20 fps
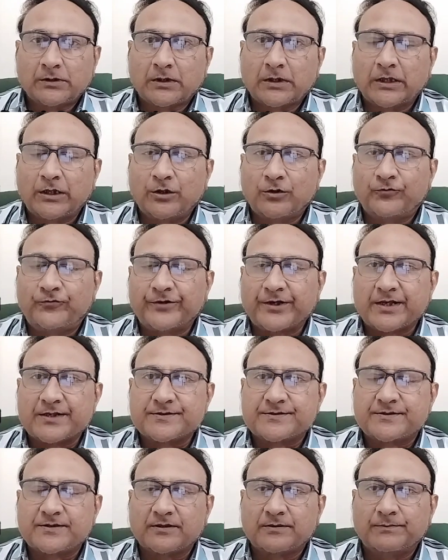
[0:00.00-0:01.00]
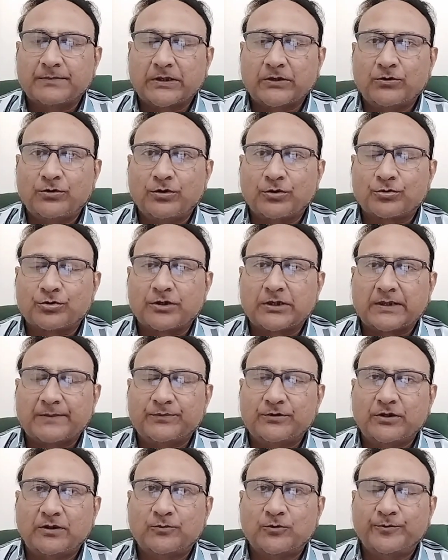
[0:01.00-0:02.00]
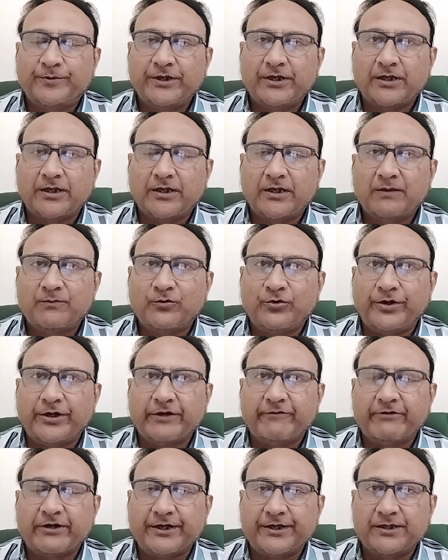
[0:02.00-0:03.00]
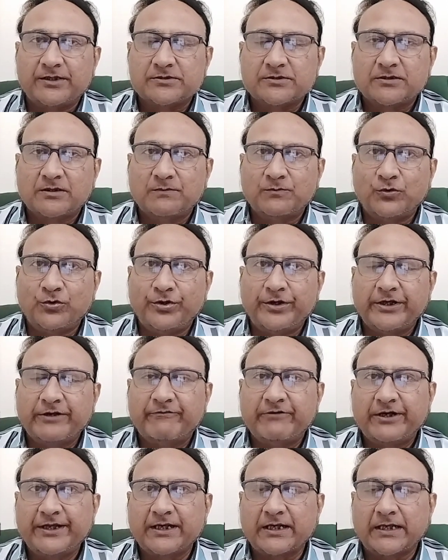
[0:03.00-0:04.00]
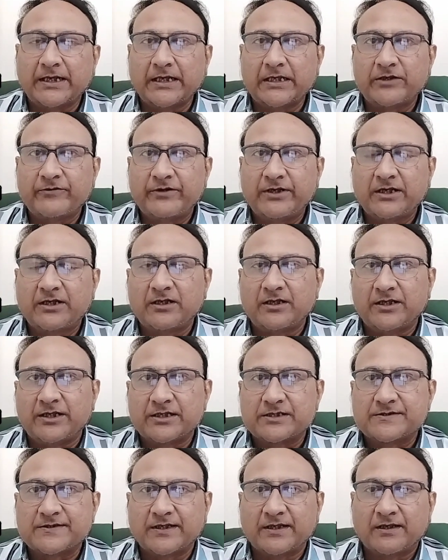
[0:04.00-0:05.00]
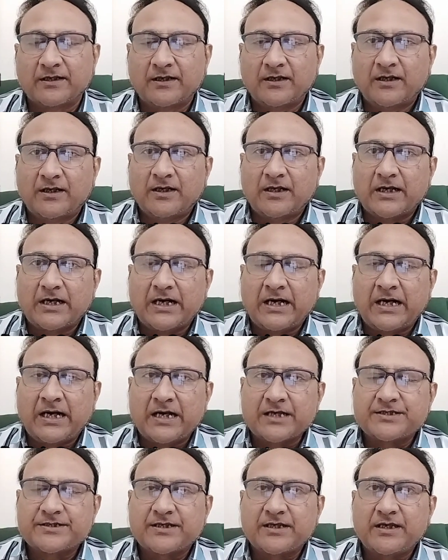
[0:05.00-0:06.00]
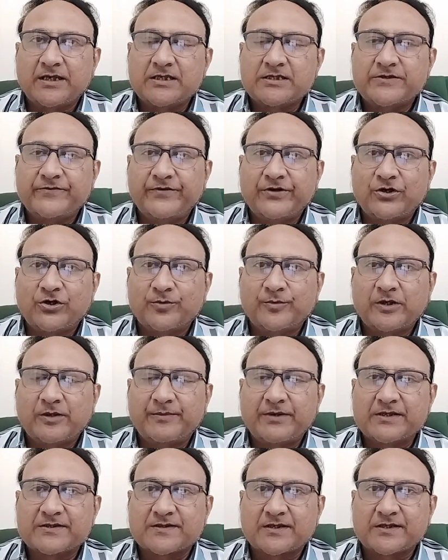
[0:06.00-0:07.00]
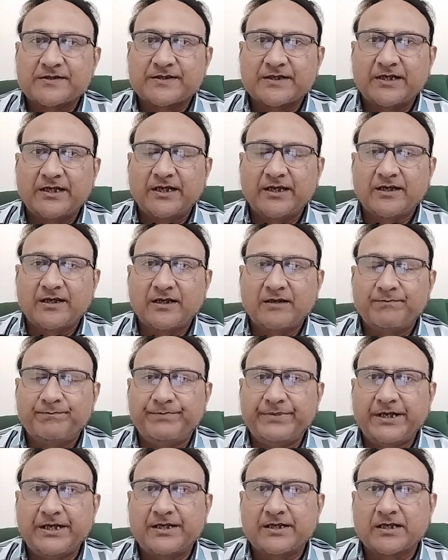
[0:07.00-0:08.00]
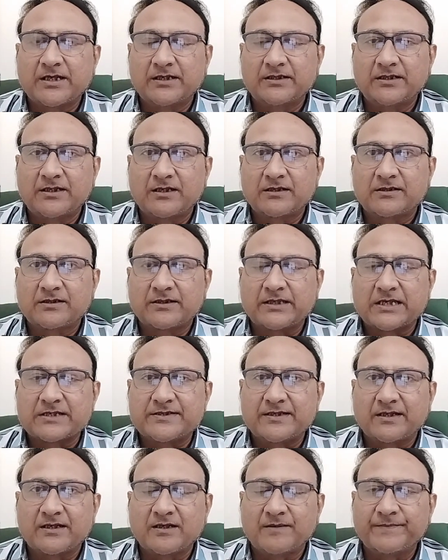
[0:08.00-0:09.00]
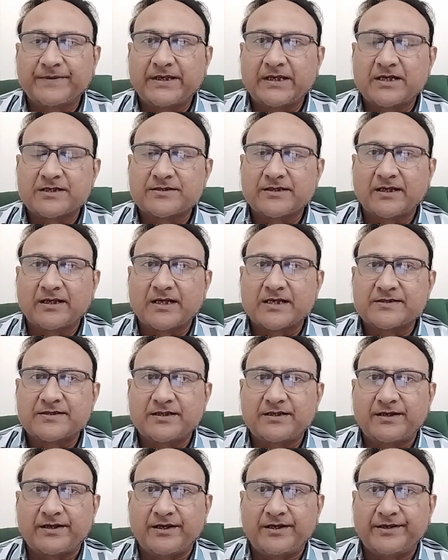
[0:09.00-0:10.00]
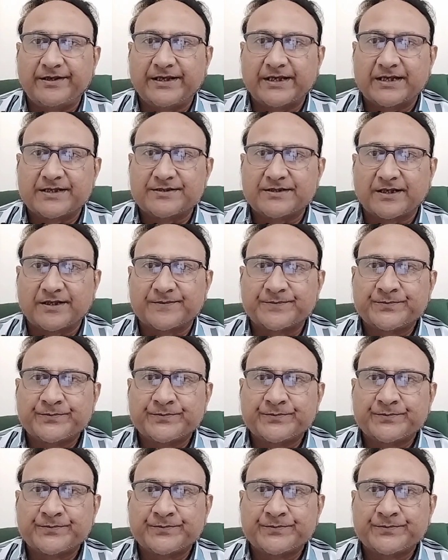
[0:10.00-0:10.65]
हेलो फ्रेंड्स मैं हूं डॉक्टर अब्दुल मुबीन ए मुंडेवाड़ी मुंडेवाड़ी आयुर्वेदिक क्लिनिक से आज के इस वीडियो में हम डिस्कस करेंगे पीठ का दर्द कैसे कम किया जाए कैसे ट्रीट किया जाए